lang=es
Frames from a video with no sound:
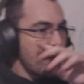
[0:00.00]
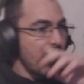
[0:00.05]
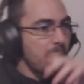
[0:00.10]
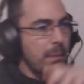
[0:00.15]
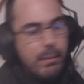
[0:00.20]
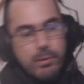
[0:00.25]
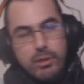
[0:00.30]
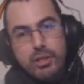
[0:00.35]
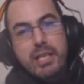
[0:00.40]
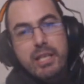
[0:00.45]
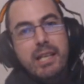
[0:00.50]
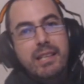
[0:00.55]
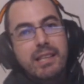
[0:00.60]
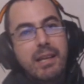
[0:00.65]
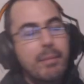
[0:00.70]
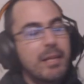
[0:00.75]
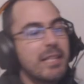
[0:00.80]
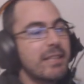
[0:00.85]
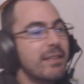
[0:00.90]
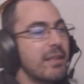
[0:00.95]
Vamos
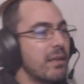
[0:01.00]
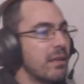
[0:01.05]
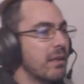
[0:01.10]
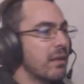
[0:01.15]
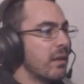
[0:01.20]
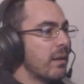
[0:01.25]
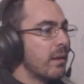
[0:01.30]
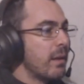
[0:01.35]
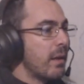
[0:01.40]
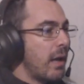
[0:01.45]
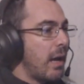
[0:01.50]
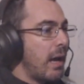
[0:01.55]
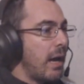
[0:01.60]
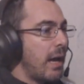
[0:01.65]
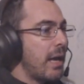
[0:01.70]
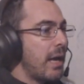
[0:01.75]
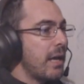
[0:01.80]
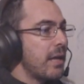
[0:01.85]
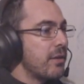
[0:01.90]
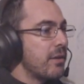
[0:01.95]
directamente
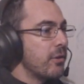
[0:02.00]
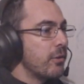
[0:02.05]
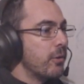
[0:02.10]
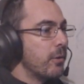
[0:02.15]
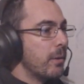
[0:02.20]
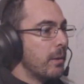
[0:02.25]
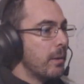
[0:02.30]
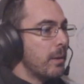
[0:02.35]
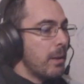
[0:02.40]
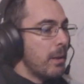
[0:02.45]
a ello.